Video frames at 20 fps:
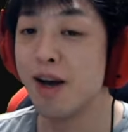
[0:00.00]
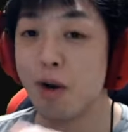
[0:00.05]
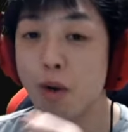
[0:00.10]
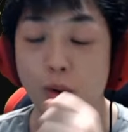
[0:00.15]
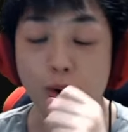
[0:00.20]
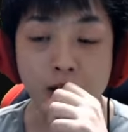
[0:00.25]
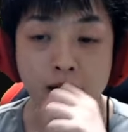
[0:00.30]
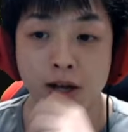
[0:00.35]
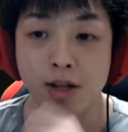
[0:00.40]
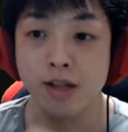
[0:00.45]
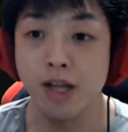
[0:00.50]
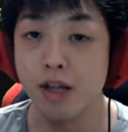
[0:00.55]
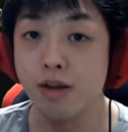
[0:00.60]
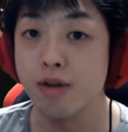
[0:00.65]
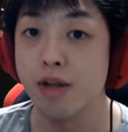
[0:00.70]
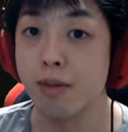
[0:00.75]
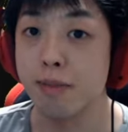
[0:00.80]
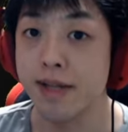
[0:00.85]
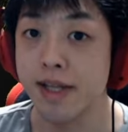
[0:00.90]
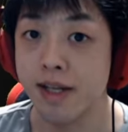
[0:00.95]
俺何の
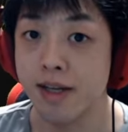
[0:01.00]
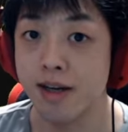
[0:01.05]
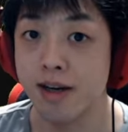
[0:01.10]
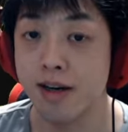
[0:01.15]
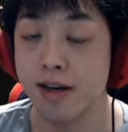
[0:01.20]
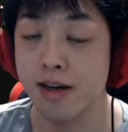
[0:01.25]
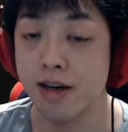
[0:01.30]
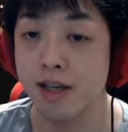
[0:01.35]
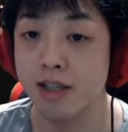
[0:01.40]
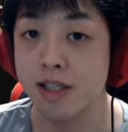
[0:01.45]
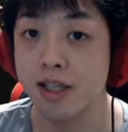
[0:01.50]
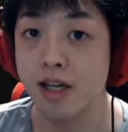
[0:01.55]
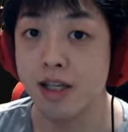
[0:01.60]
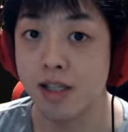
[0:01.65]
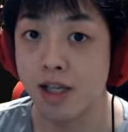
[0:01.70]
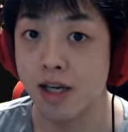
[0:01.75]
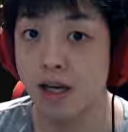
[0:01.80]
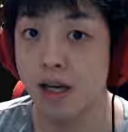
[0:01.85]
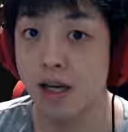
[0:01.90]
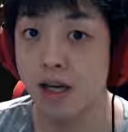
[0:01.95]
ために
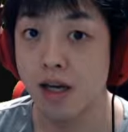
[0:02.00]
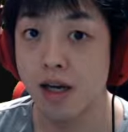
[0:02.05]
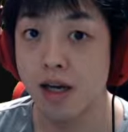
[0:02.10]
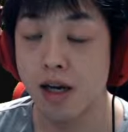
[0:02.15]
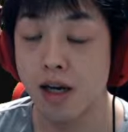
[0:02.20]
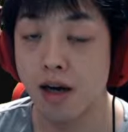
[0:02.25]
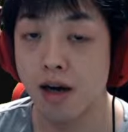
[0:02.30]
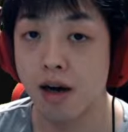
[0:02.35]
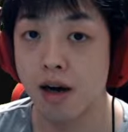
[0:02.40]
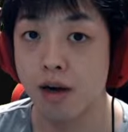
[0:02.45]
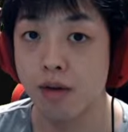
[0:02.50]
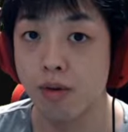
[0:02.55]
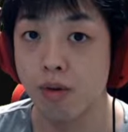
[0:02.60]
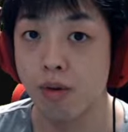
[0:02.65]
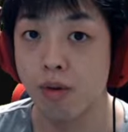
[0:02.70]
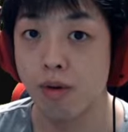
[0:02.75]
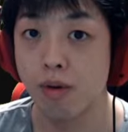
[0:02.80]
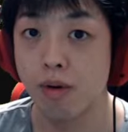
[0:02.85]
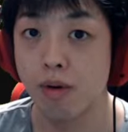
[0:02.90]
ラジカセあの